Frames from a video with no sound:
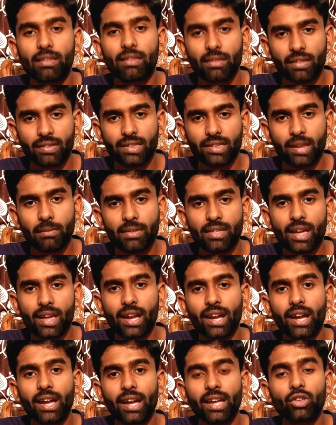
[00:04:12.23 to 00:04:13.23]
जितना भी
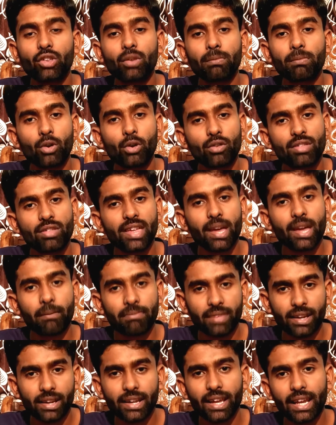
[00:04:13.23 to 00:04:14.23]
जगह है तो 4G
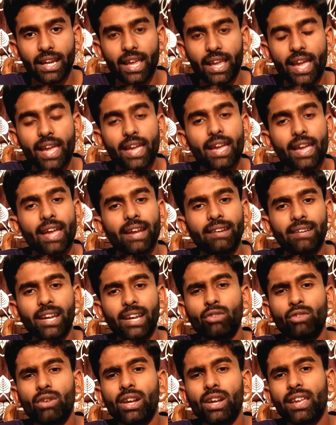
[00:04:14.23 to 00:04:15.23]
कैप्चर कर लिया है
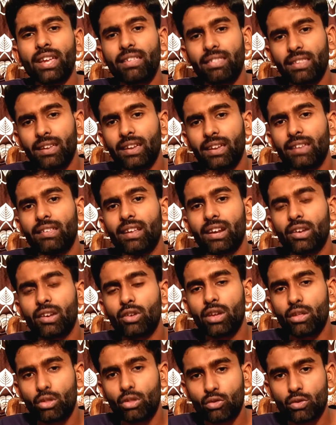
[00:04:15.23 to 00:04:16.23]
नेटवर्क किधर
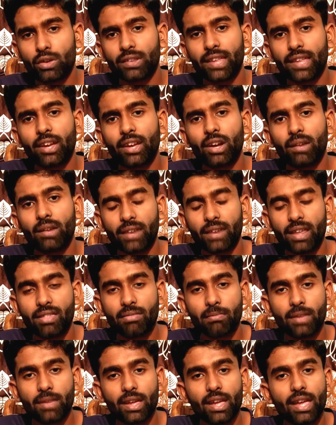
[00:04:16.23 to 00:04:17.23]
इशू होता है
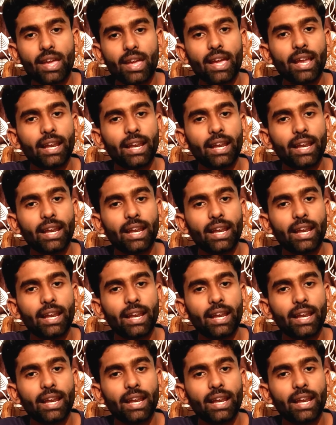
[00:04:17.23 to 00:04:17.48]
कवरेज में